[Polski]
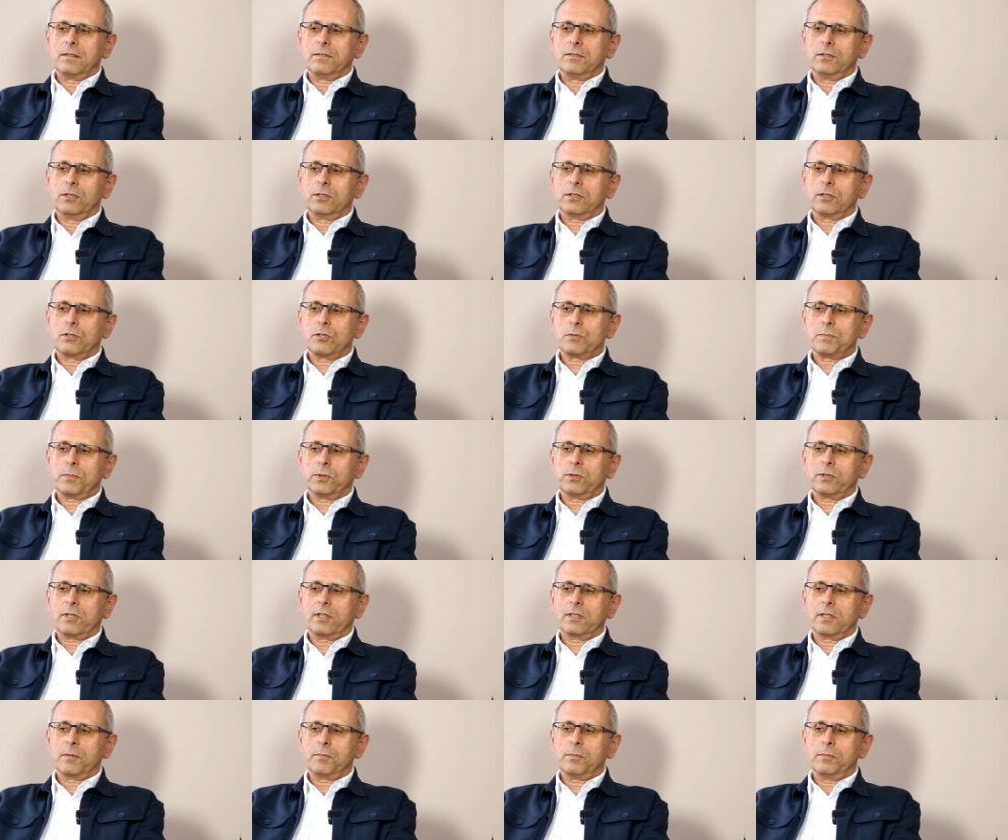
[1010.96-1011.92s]
do tego
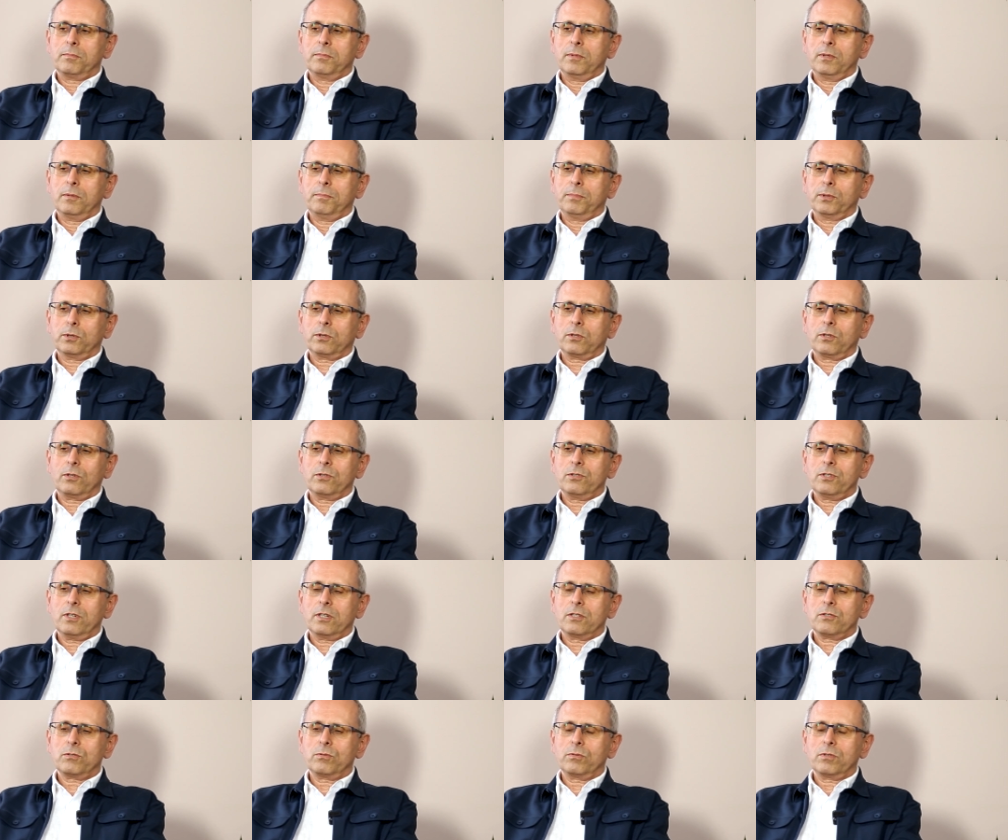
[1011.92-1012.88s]
spotkania podchodzi,
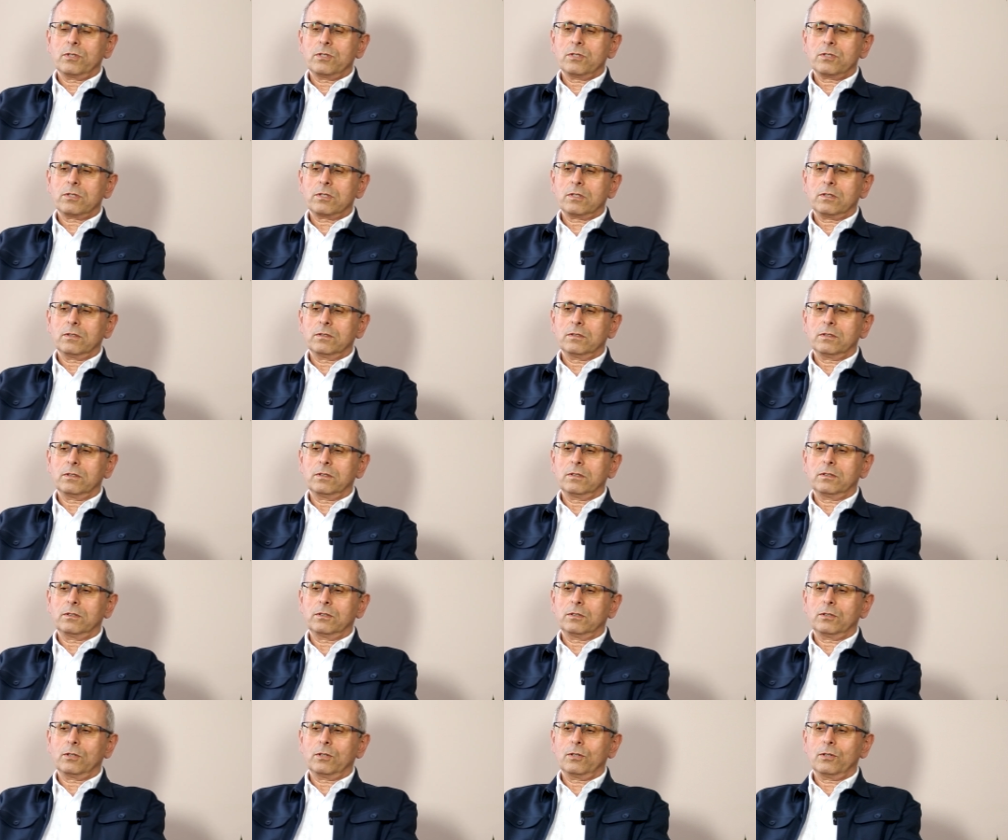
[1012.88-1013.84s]
a z drugiej strony
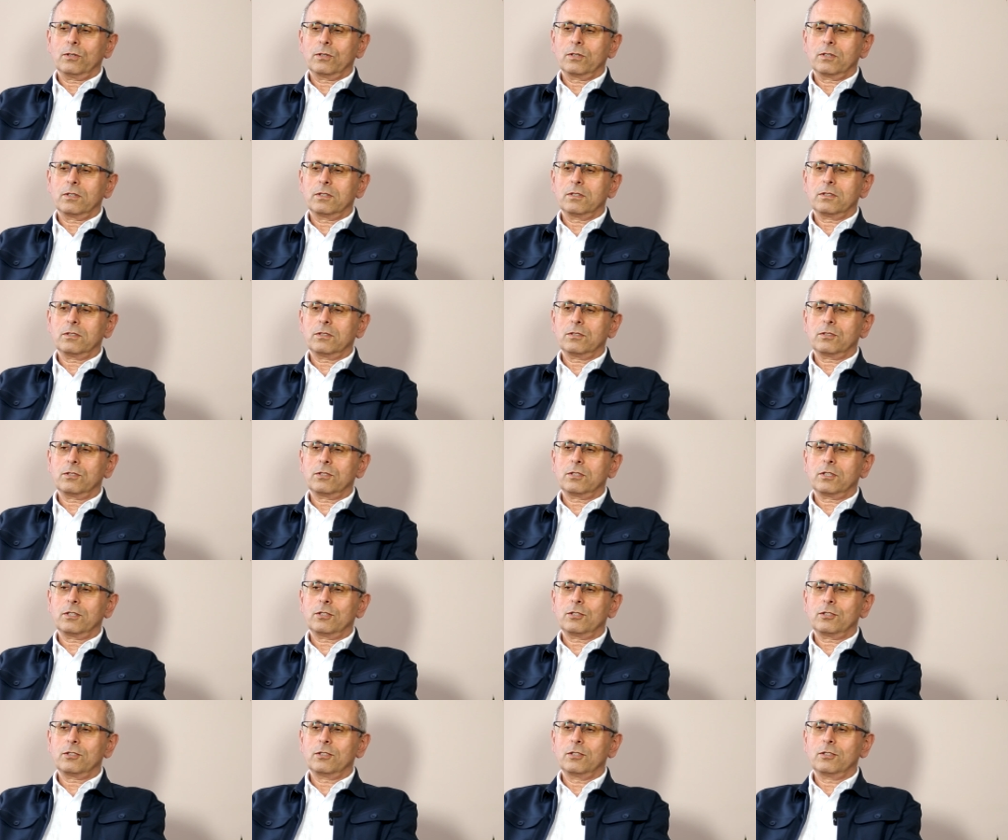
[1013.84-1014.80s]
to jest
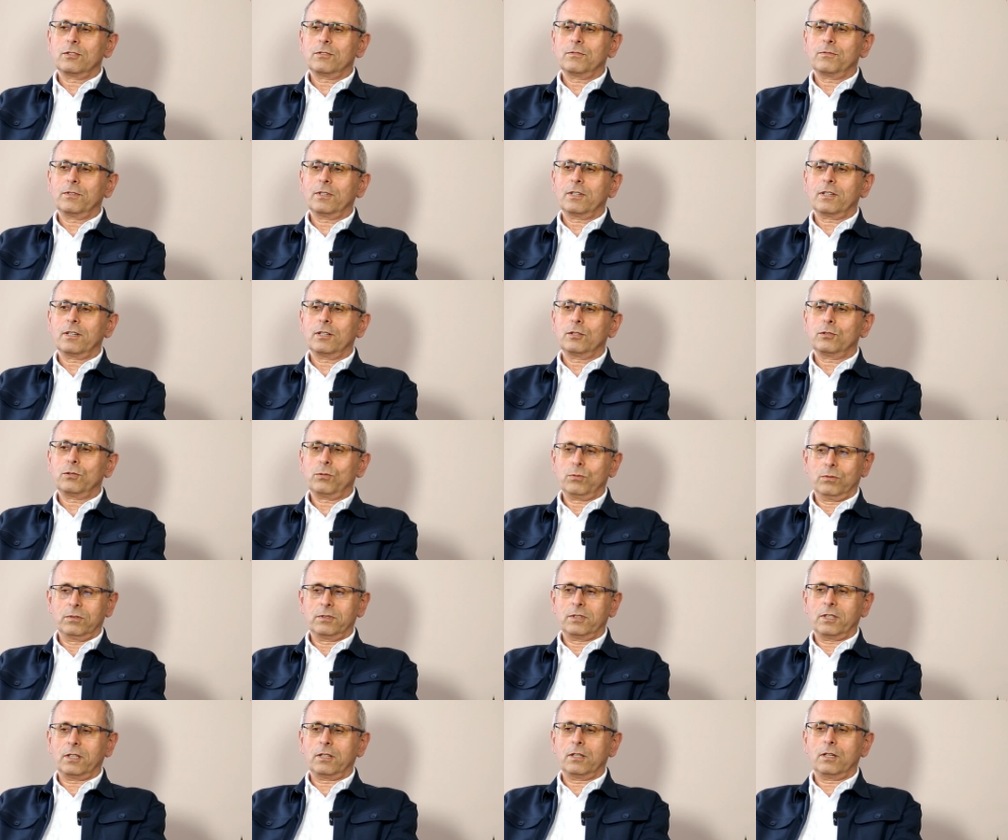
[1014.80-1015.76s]
rzecz niezwykle
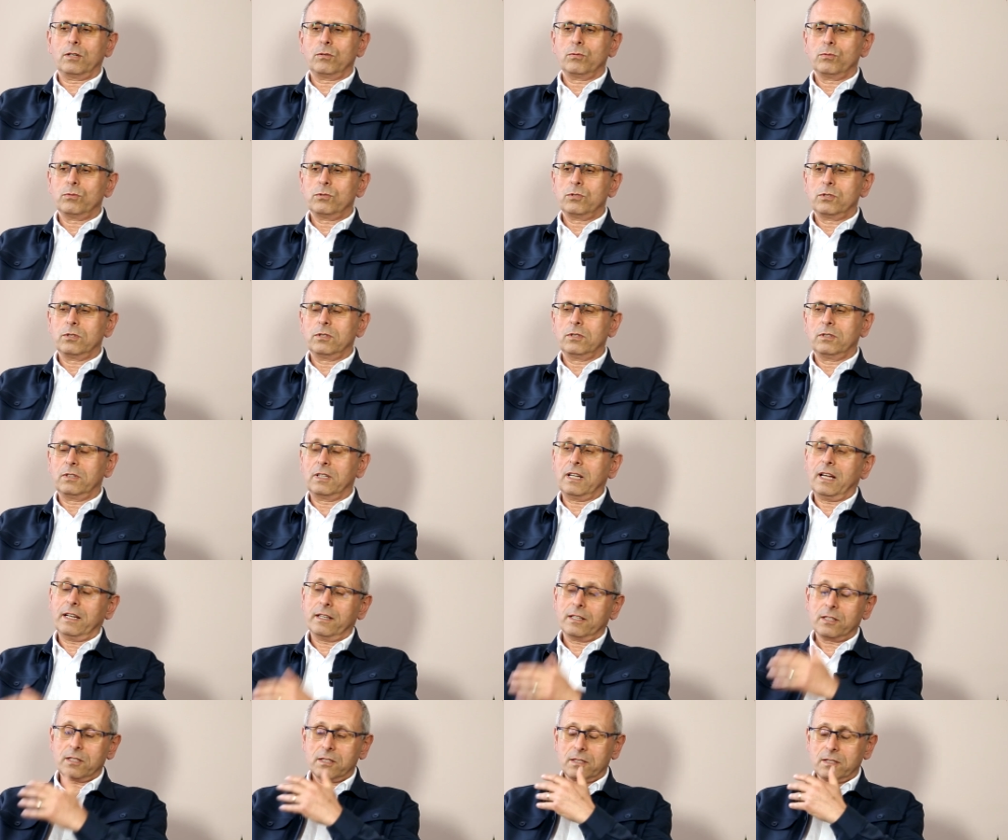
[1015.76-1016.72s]
trudna dla ludzi, dla
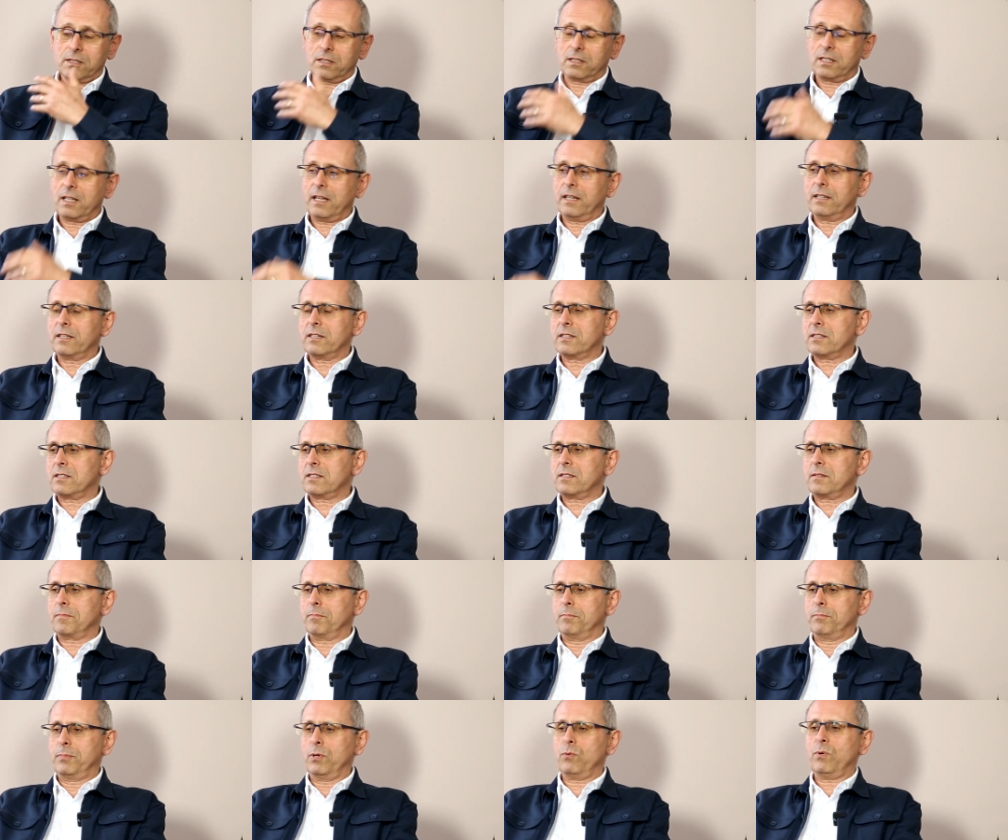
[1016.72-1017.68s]
nas, dla nas
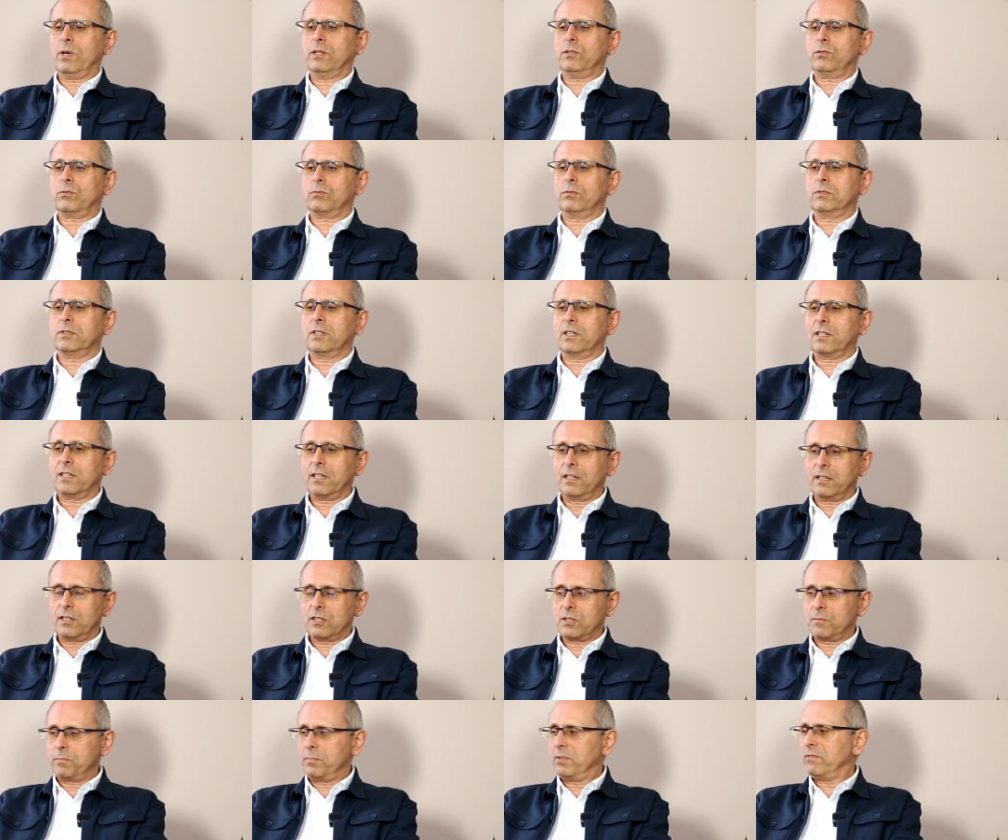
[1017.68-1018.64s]
była trudna, dla
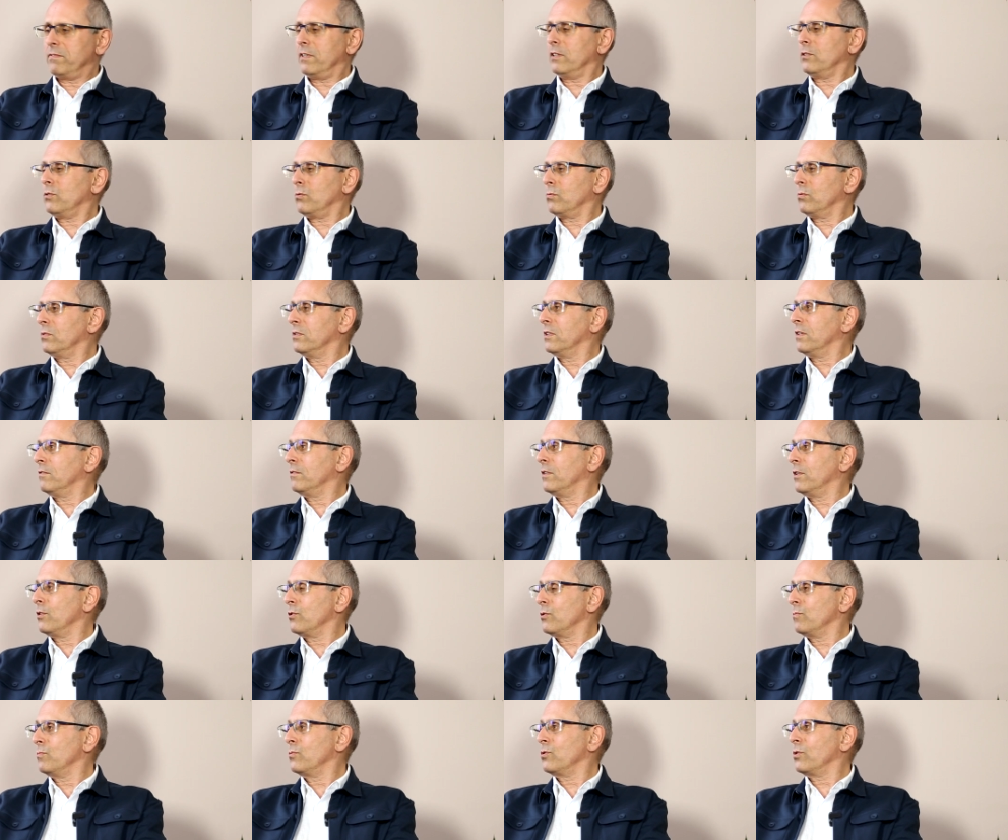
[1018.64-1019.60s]
nas bywa trudna w
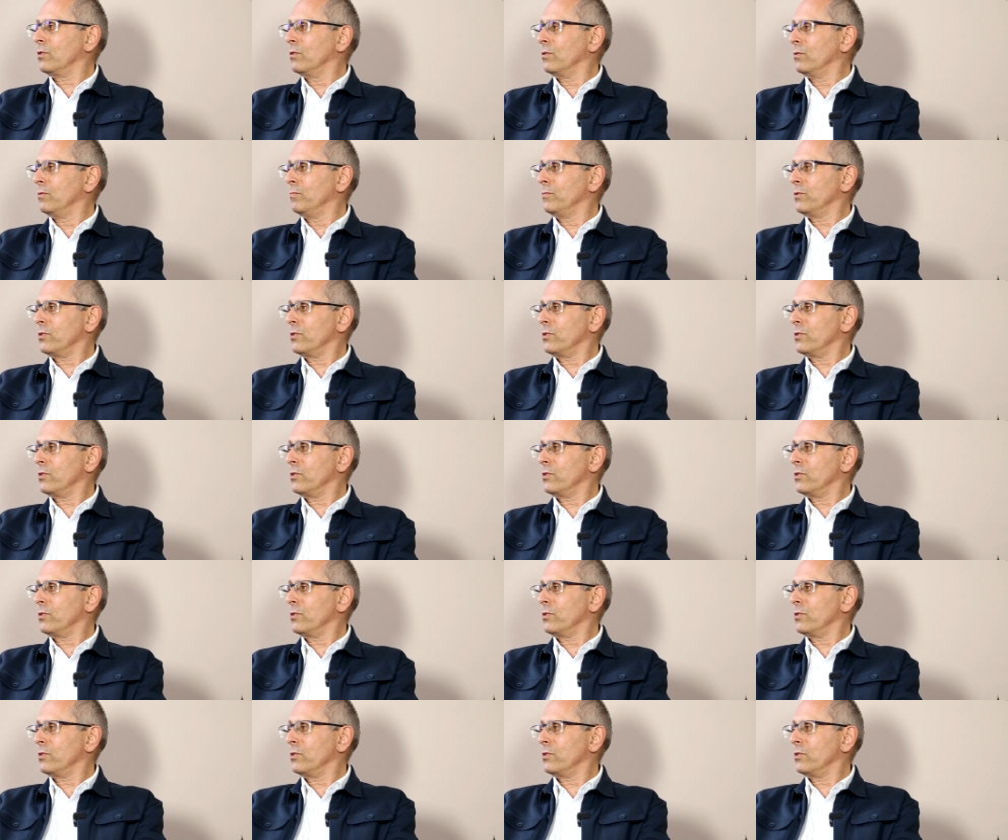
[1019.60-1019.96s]
dalszym ciągu,